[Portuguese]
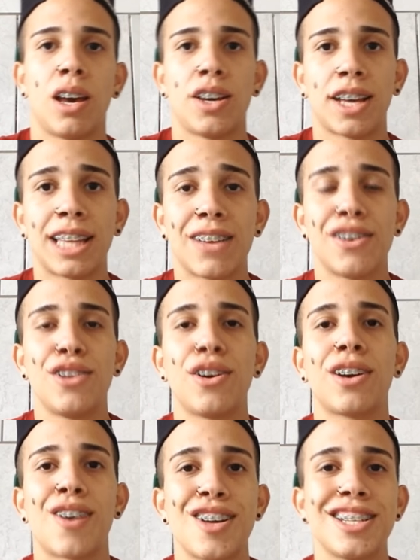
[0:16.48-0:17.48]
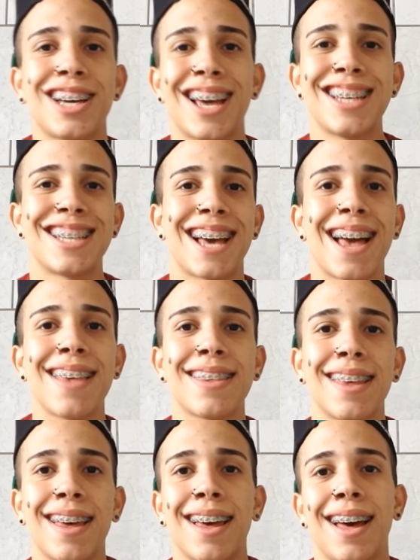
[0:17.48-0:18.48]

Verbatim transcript: Eu já tava loucão de cachaça.